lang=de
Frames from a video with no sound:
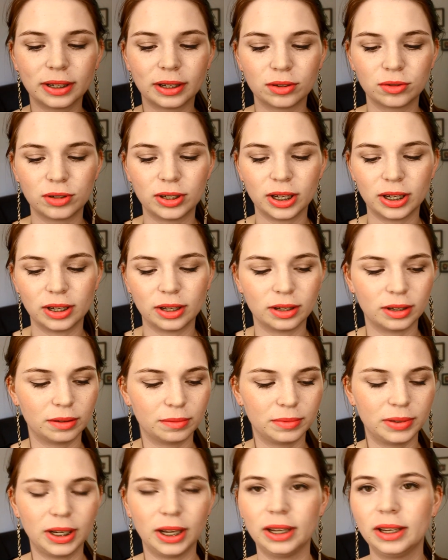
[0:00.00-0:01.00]
Also der,
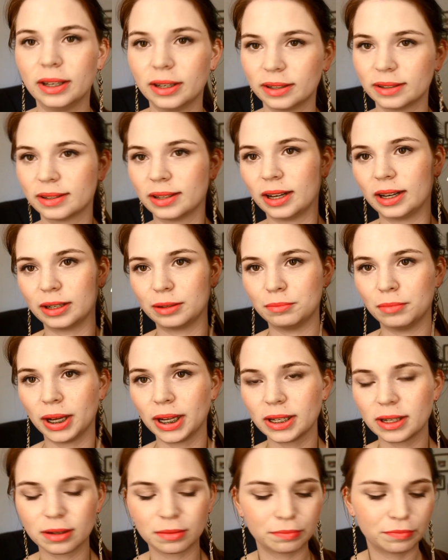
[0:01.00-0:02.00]
der hier ist halt
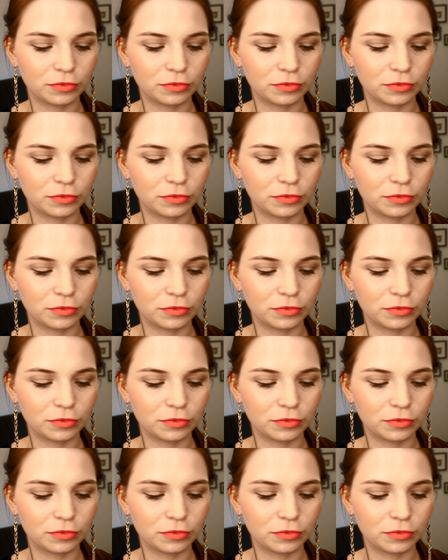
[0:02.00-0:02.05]
matt